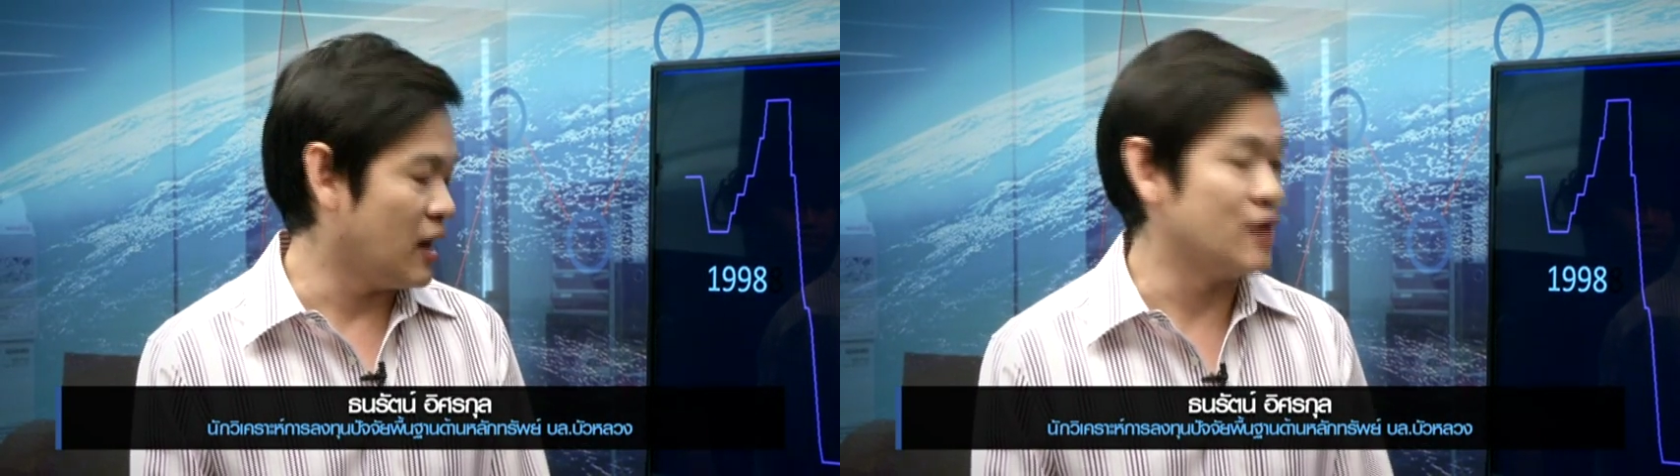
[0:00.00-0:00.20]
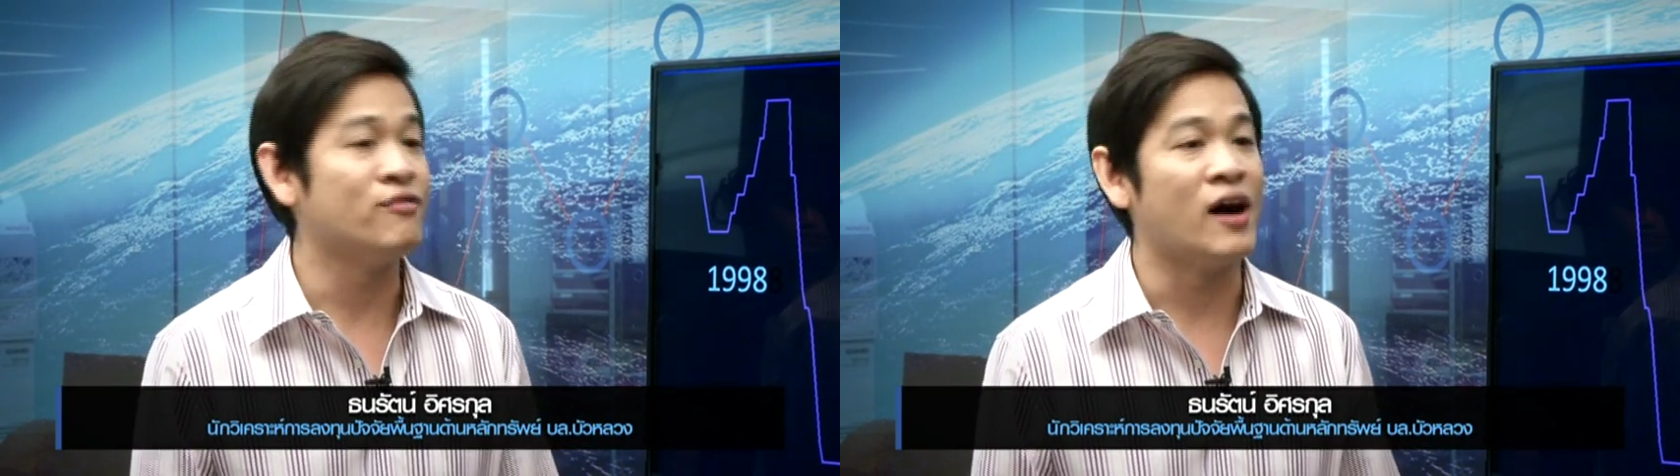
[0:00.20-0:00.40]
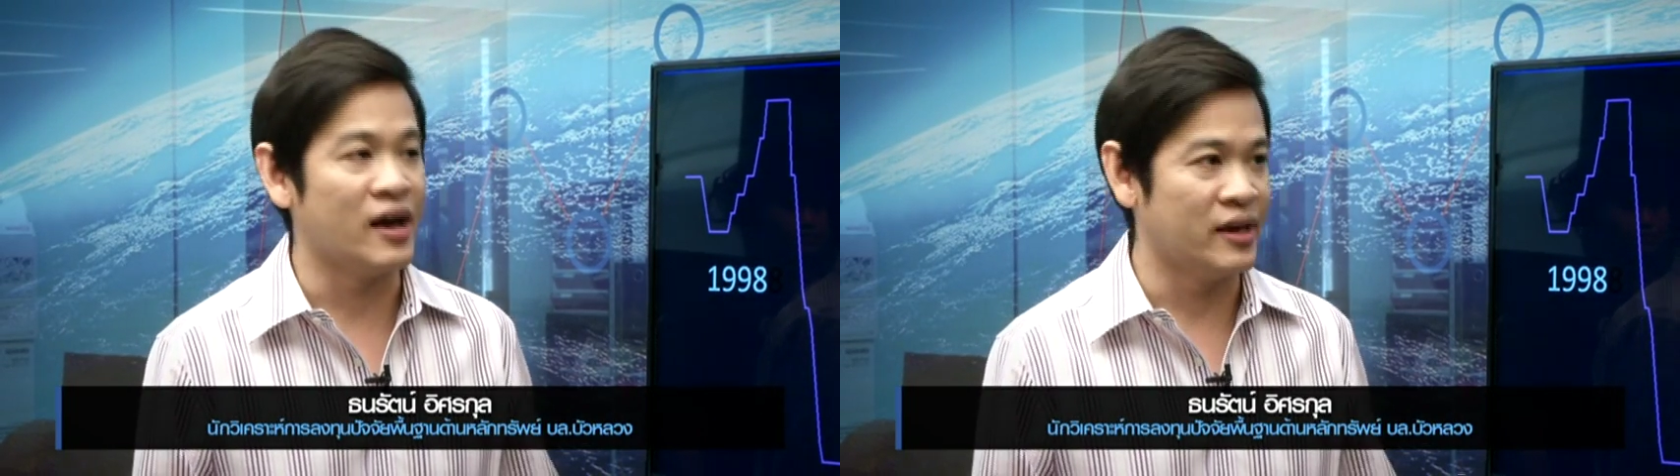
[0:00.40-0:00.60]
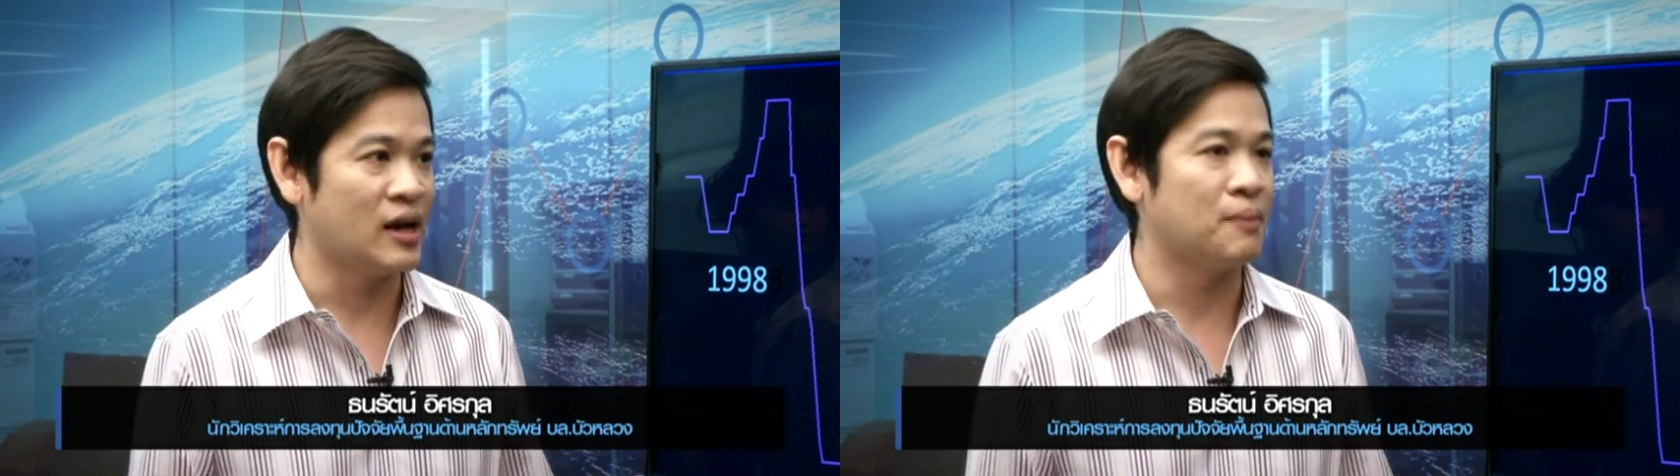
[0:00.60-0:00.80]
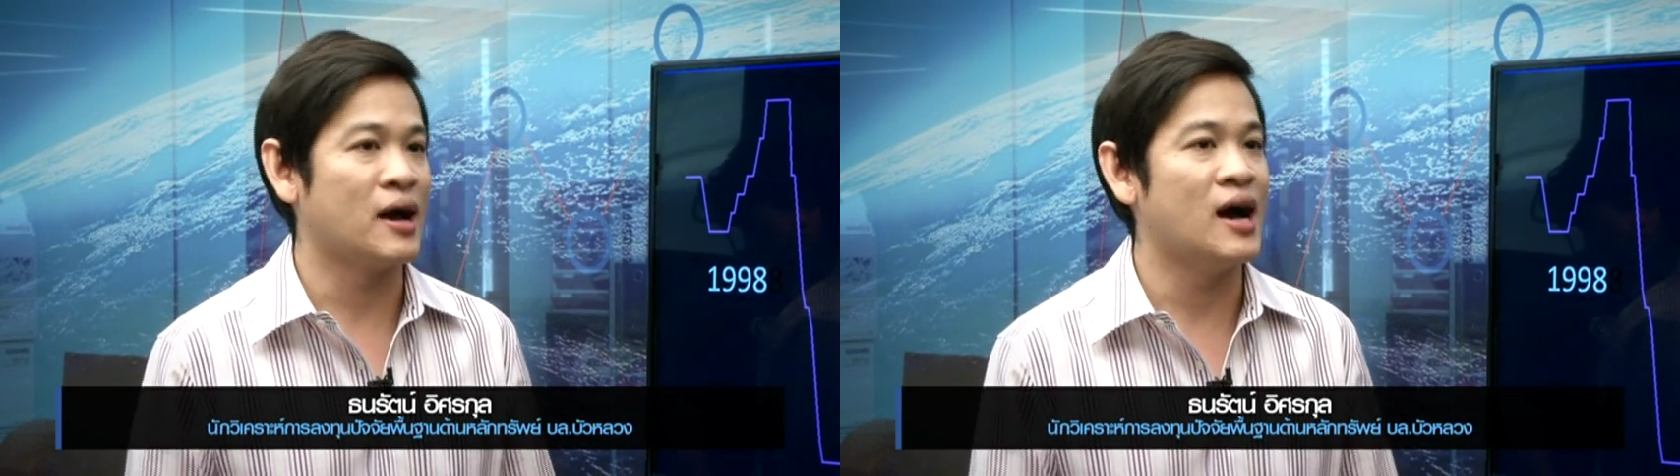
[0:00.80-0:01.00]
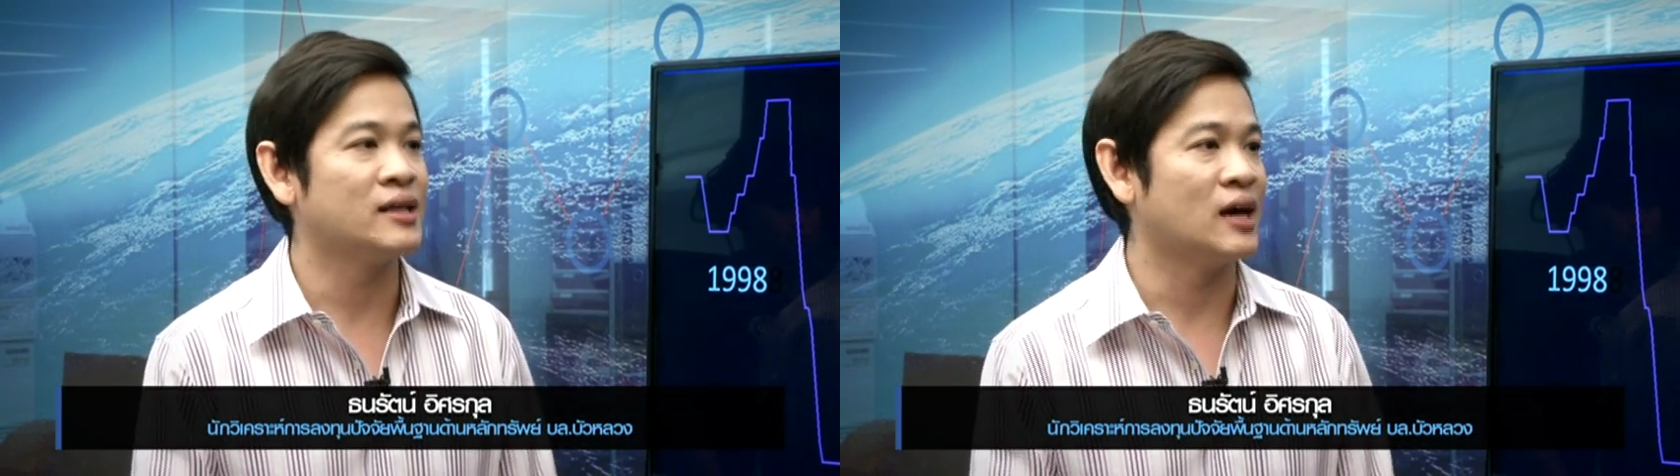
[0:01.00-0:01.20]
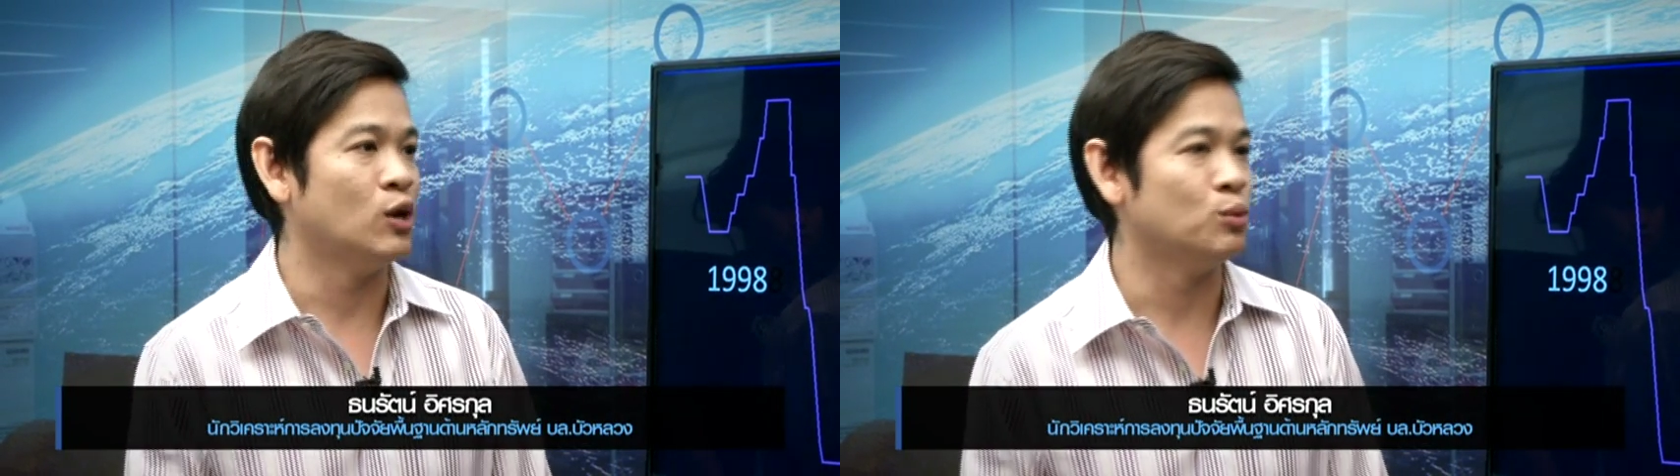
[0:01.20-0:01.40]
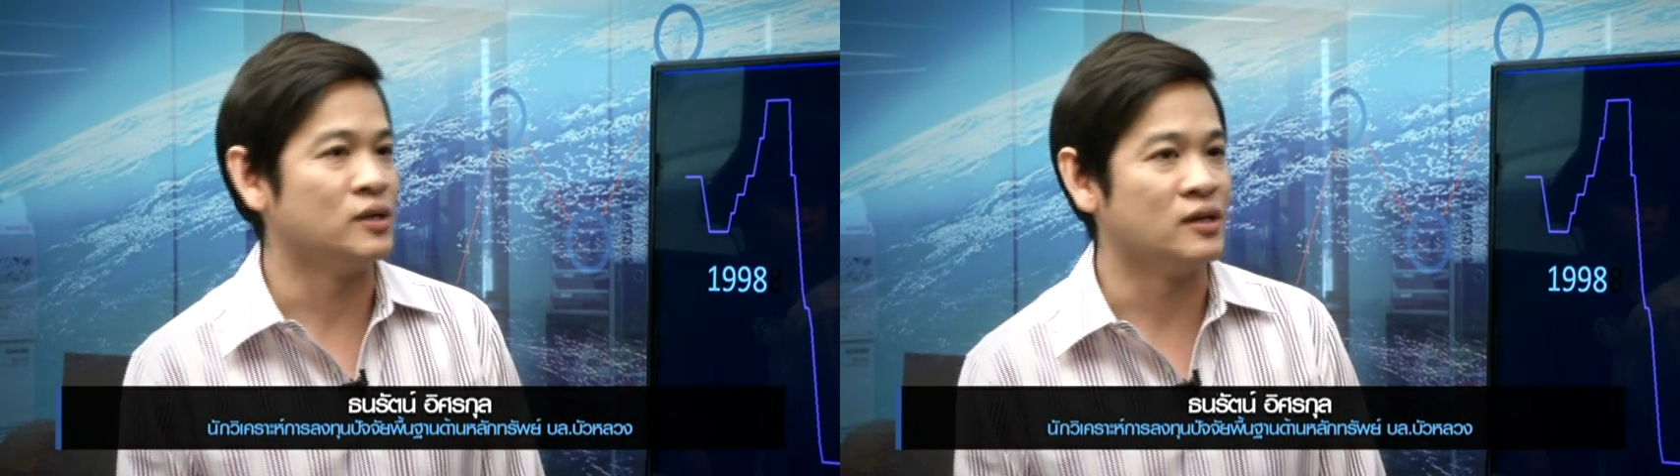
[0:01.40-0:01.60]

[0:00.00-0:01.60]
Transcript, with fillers: หลายฝ่ายนะครับคาดการลง